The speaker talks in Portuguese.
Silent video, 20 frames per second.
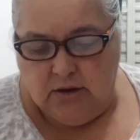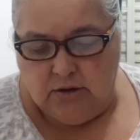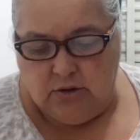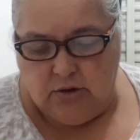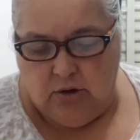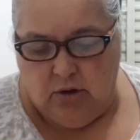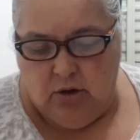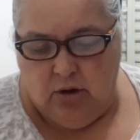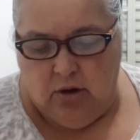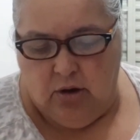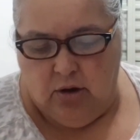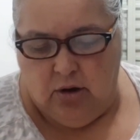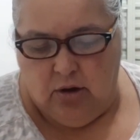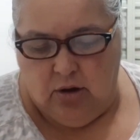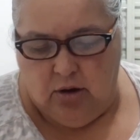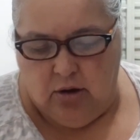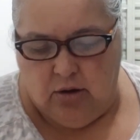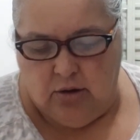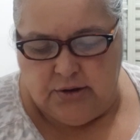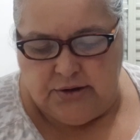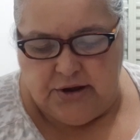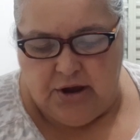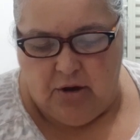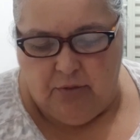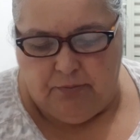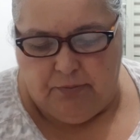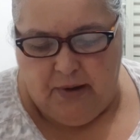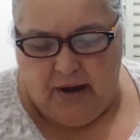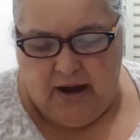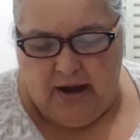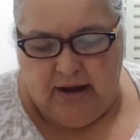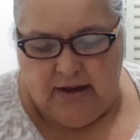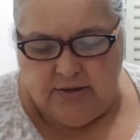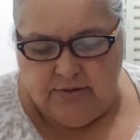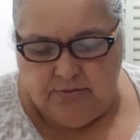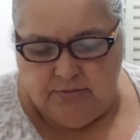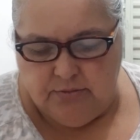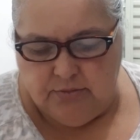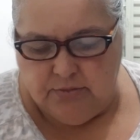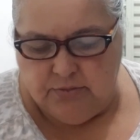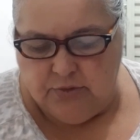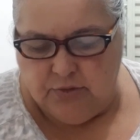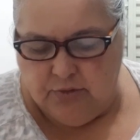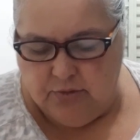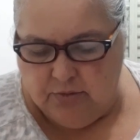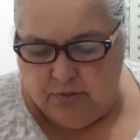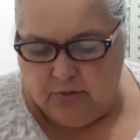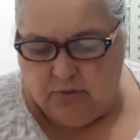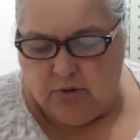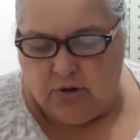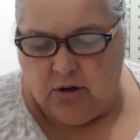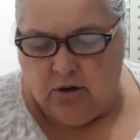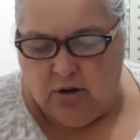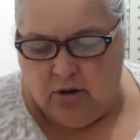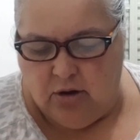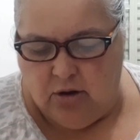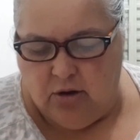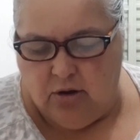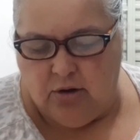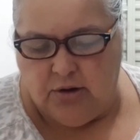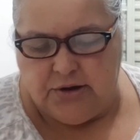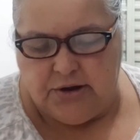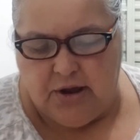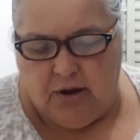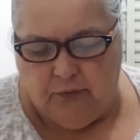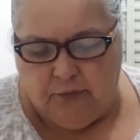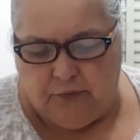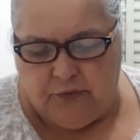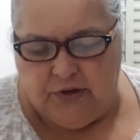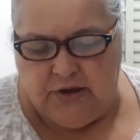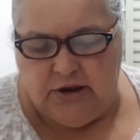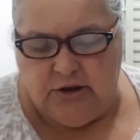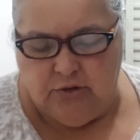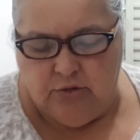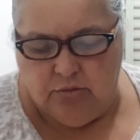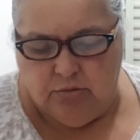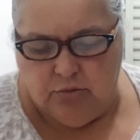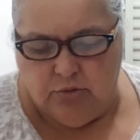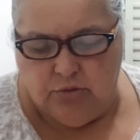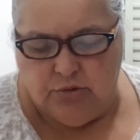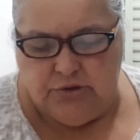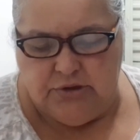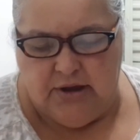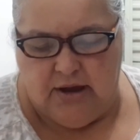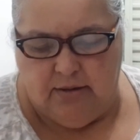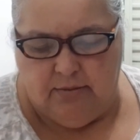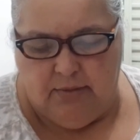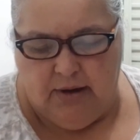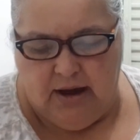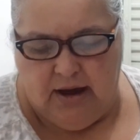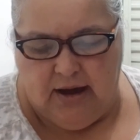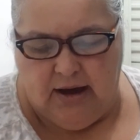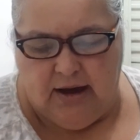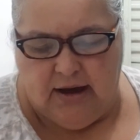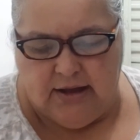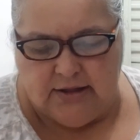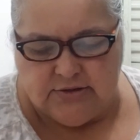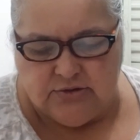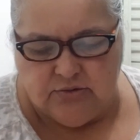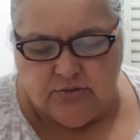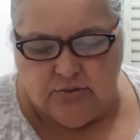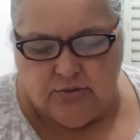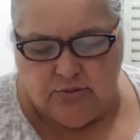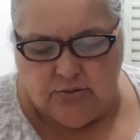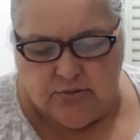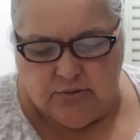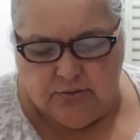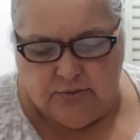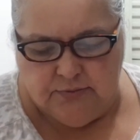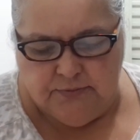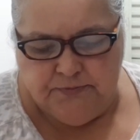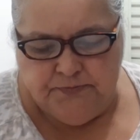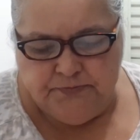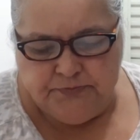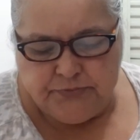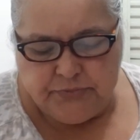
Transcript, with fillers: Glória ao Pai, glória ao Filho muito amado,